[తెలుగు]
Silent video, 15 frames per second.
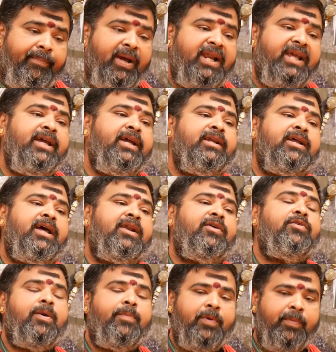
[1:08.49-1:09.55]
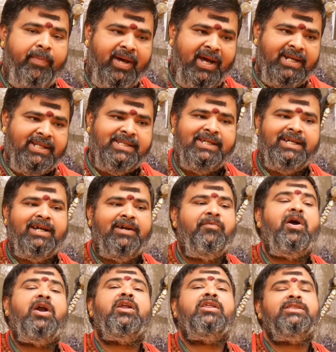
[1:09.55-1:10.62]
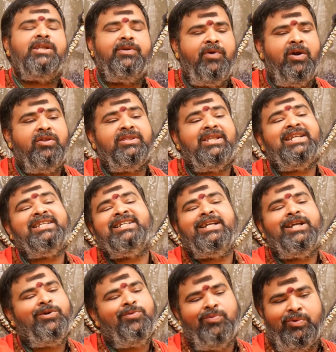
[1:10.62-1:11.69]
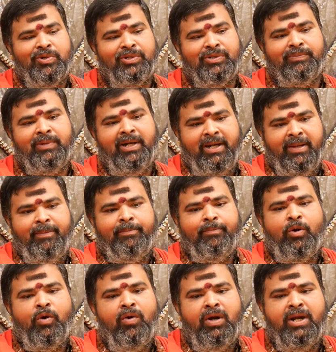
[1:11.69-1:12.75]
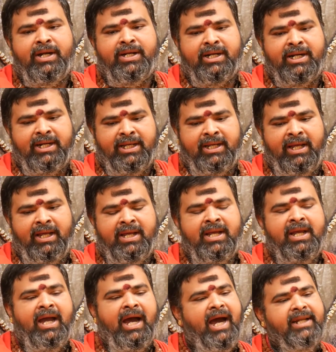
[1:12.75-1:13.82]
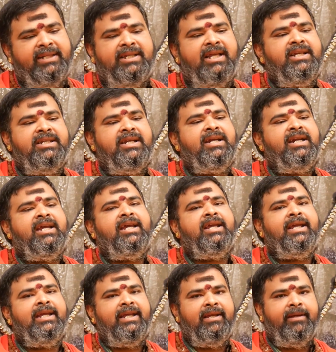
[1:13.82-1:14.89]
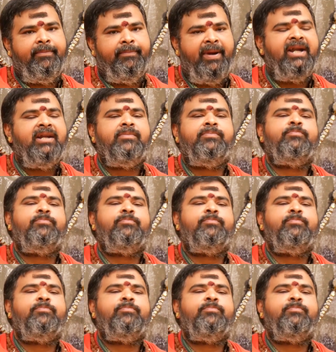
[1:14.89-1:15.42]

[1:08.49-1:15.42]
బలహీనరాలుగా ఉన్నప్పుడు మానసికంగా వాళ్ళంతా వాళ్ళు తర్జన ఎక్కువ ఉంటుంది అంటే మగవాళ్ళు ఏంటంటే ఆ తర్జన్ని బయట